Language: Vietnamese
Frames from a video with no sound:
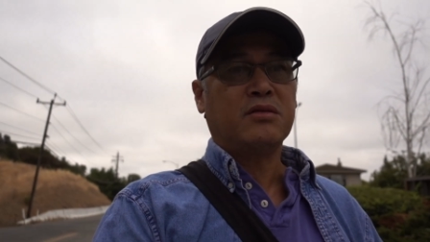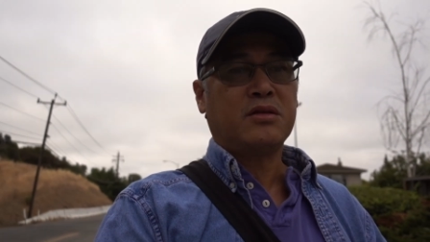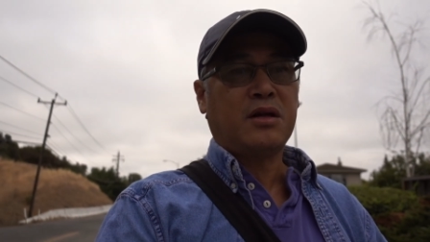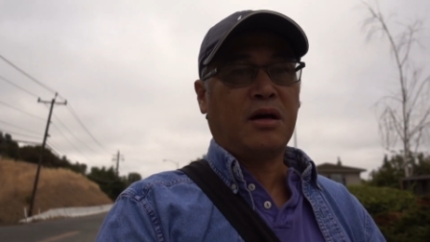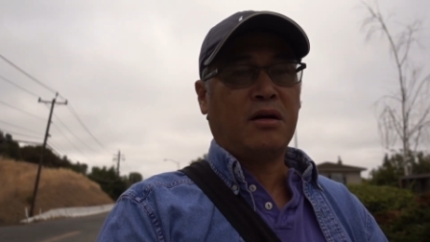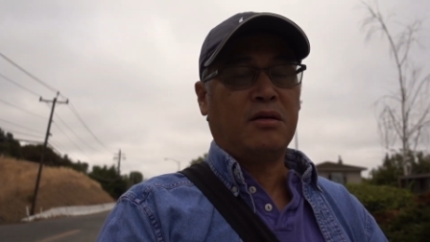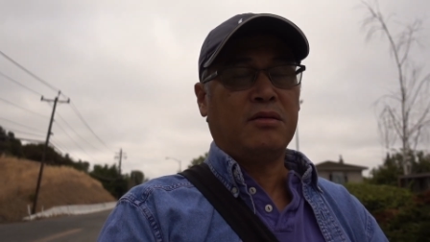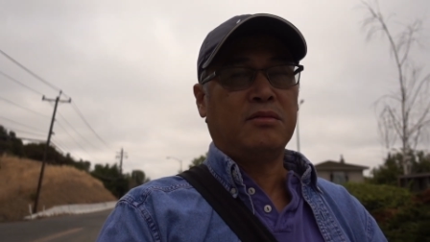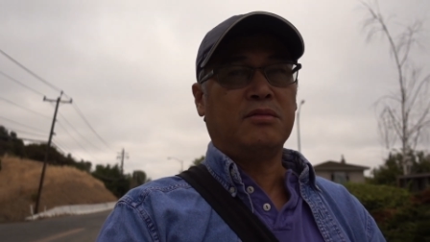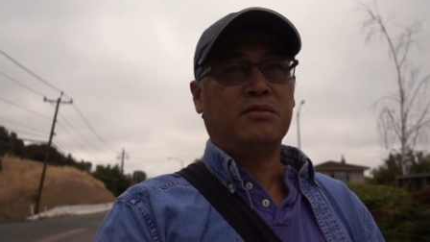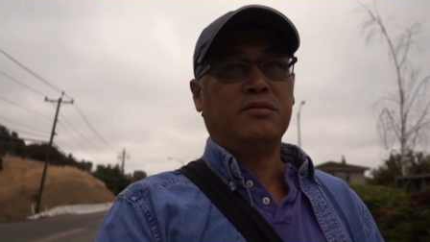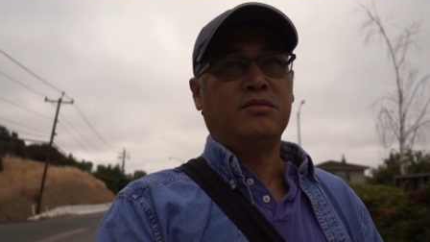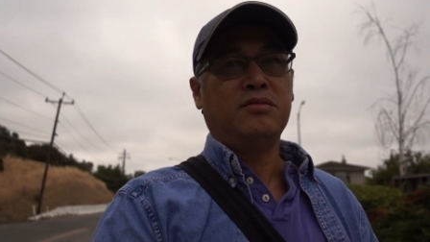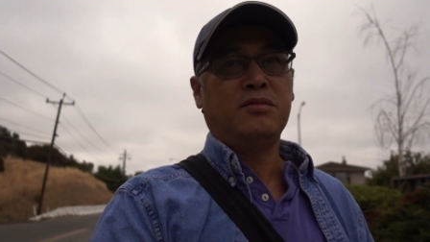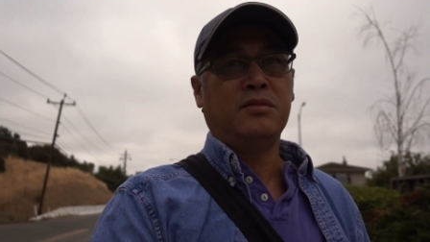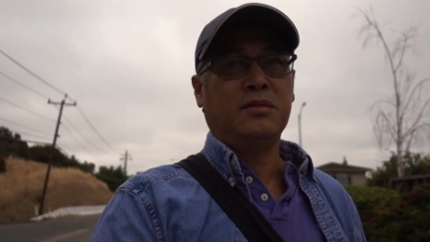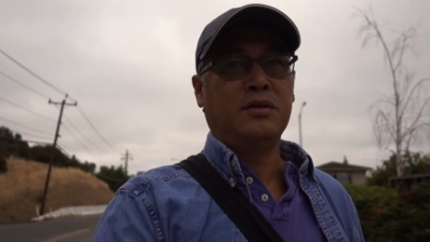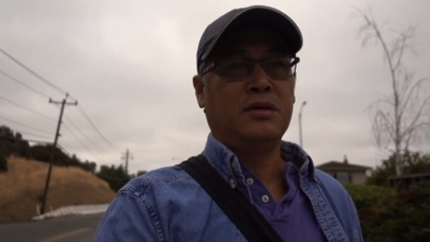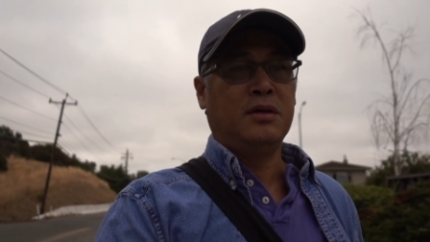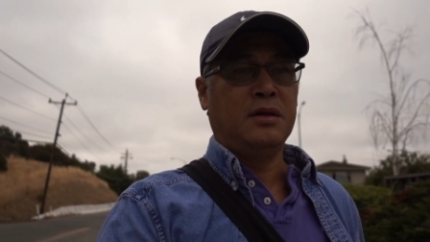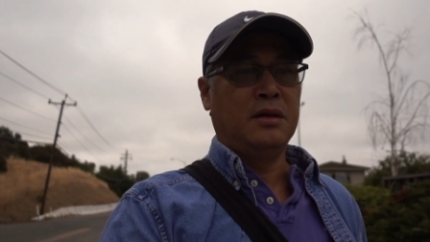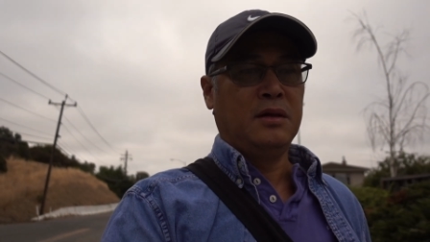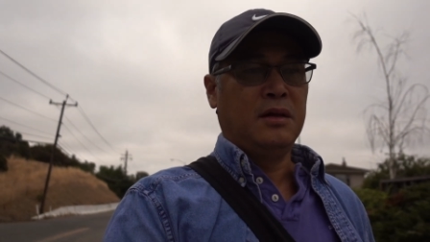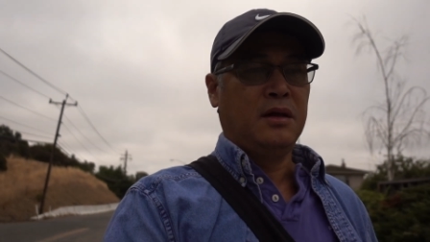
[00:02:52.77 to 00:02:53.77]
thông
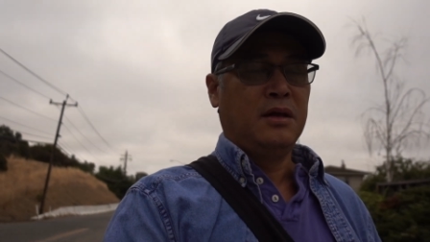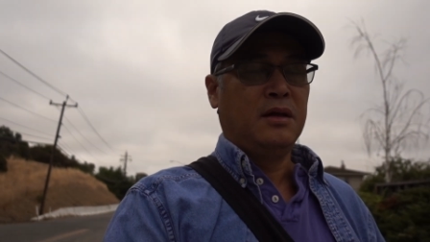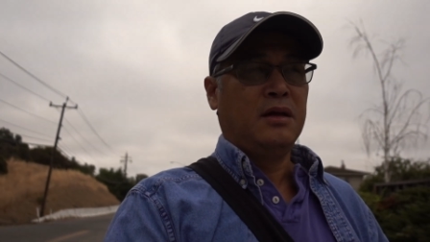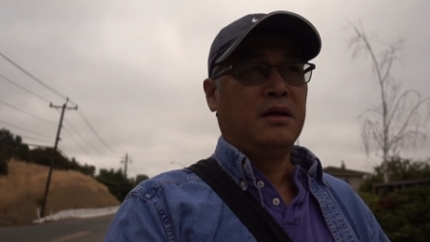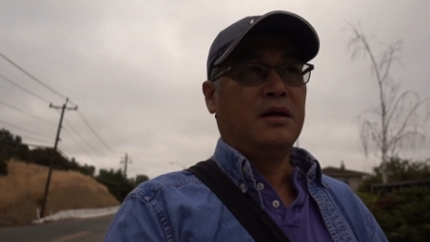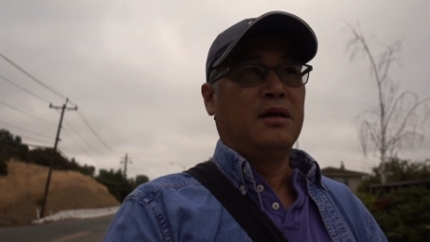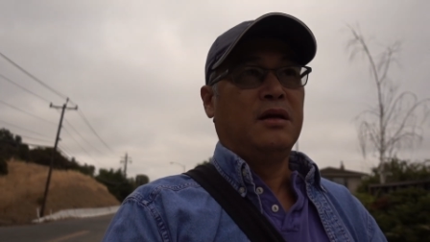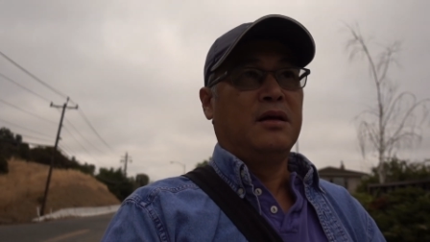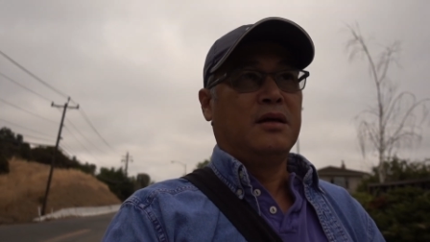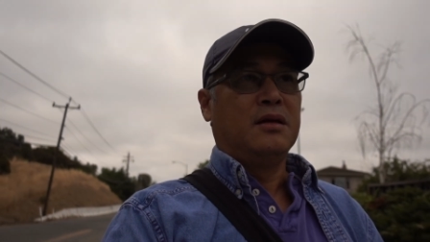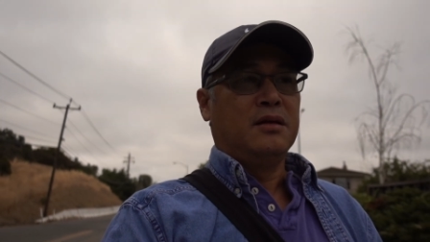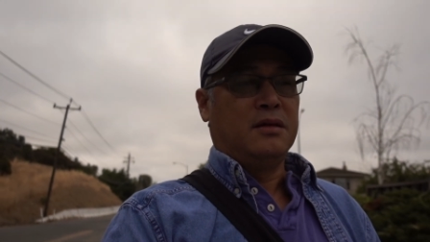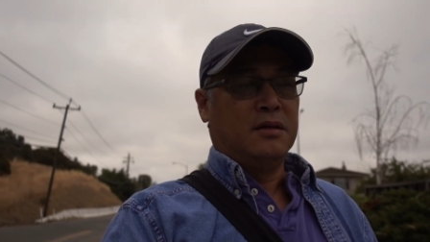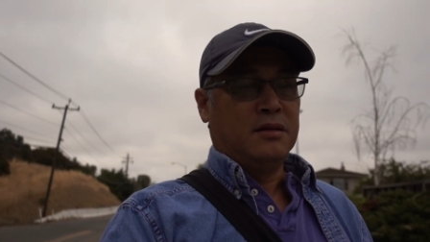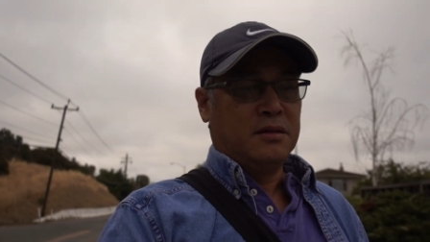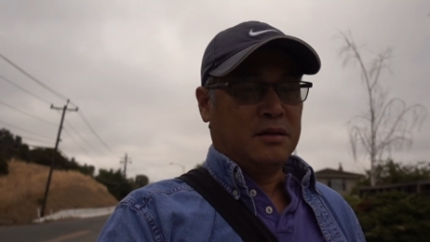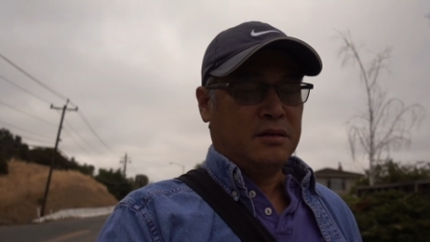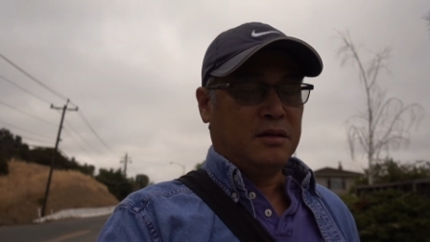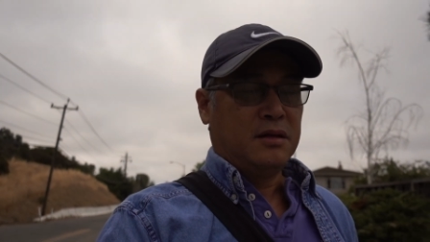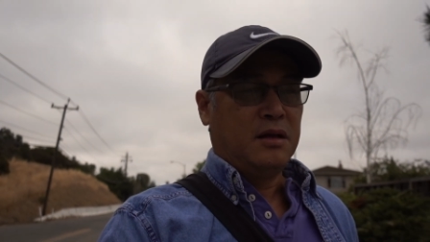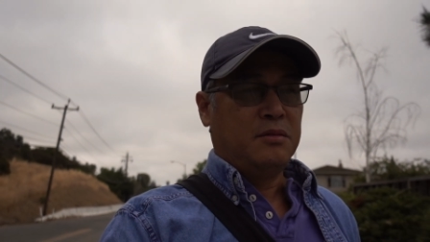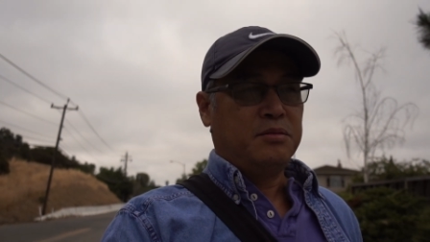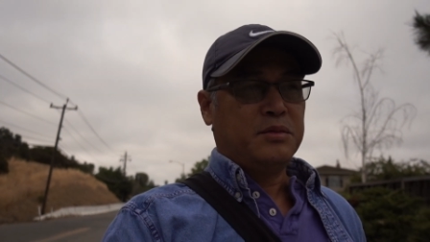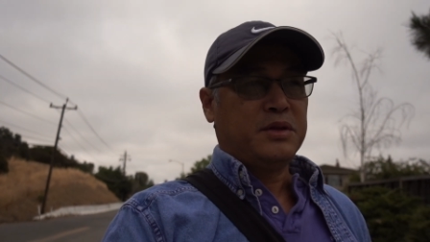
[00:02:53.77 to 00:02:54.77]

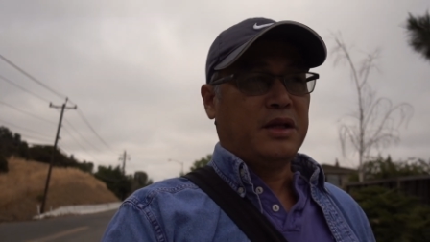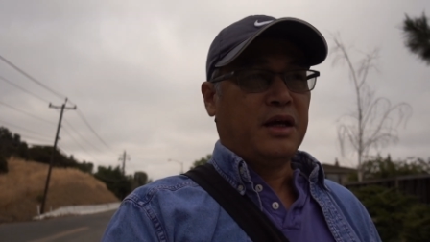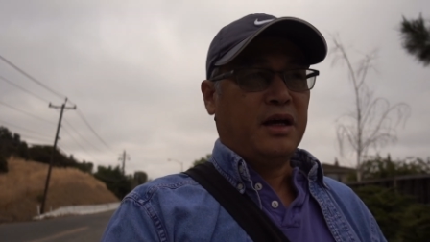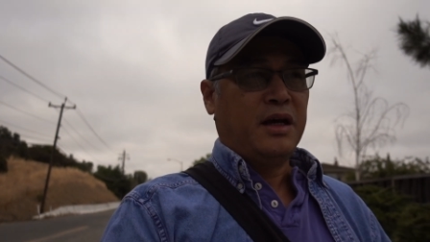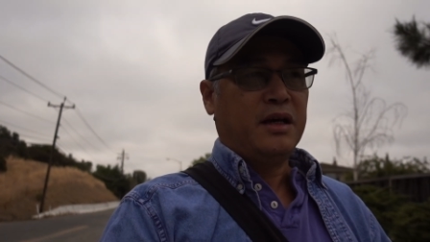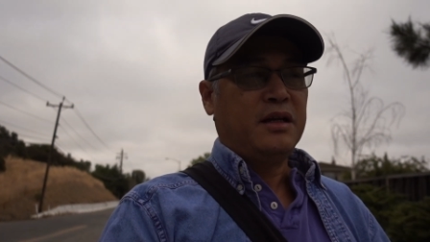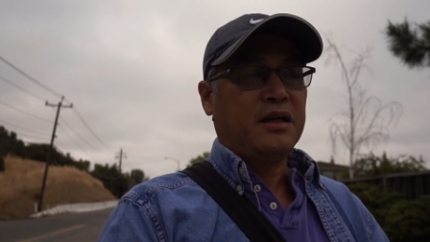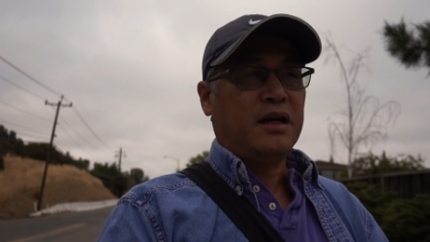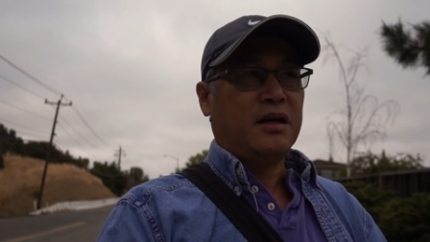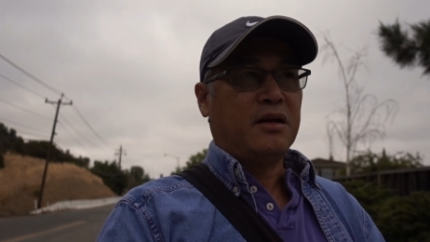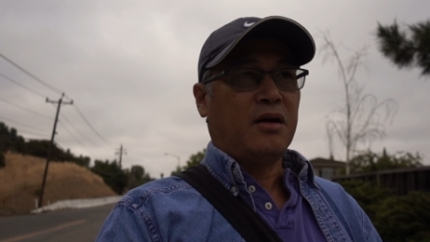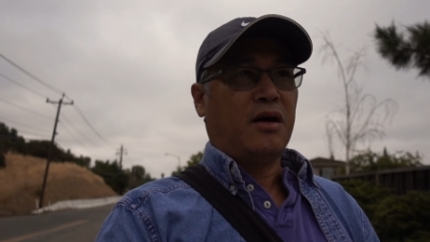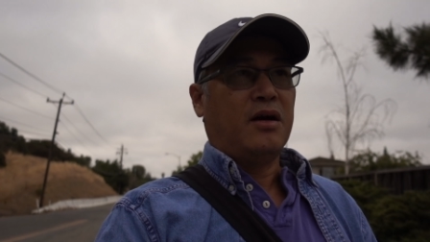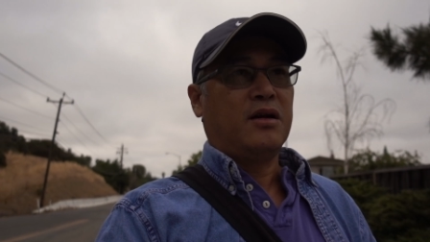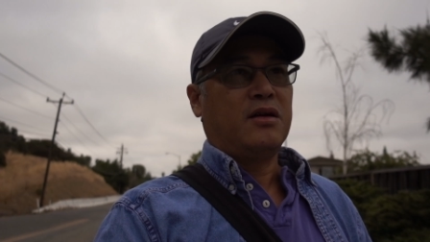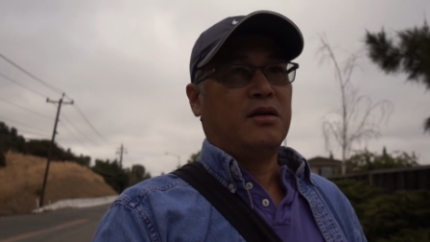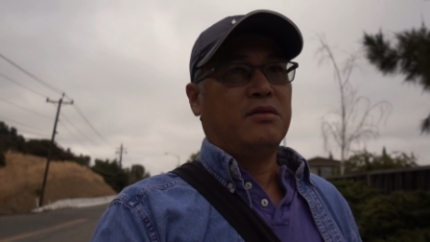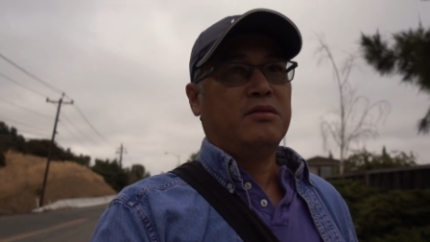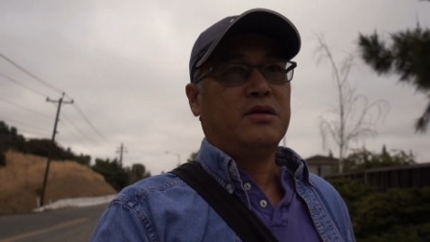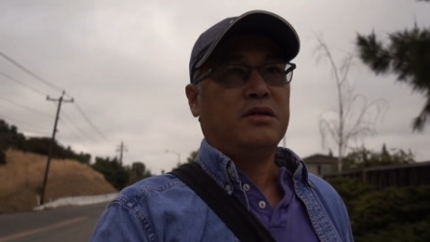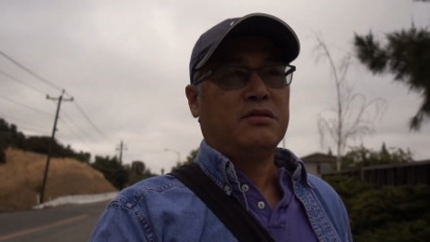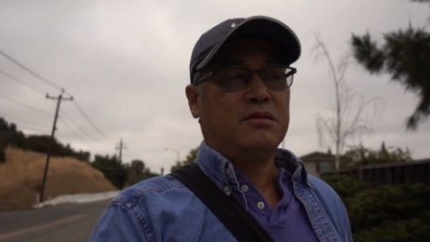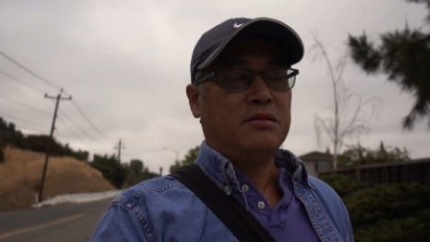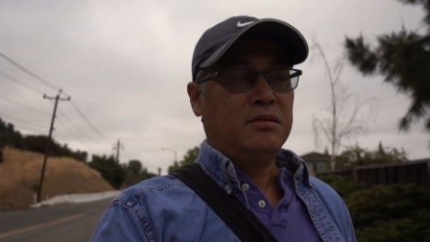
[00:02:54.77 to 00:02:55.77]
tiếp tế này nọ
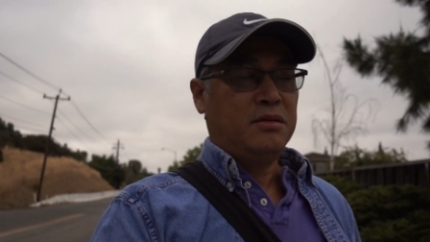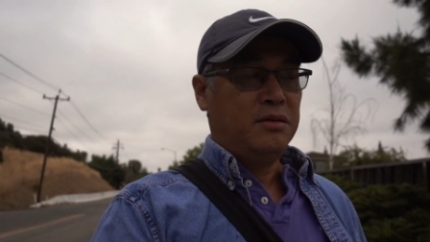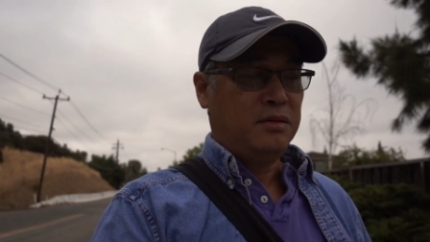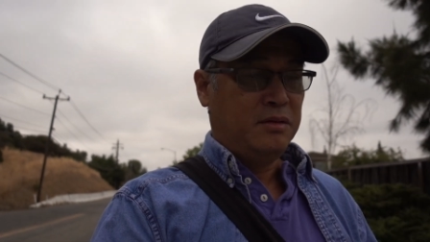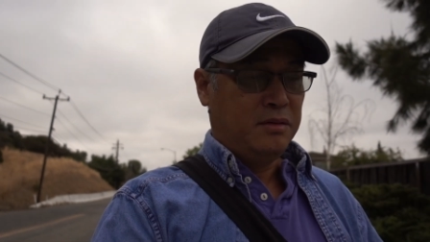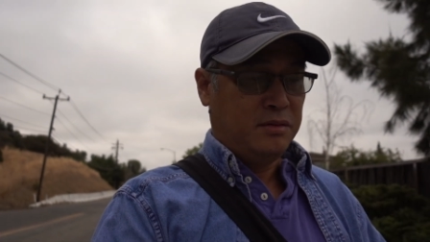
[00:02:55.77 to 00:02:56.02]
rồi, biết không?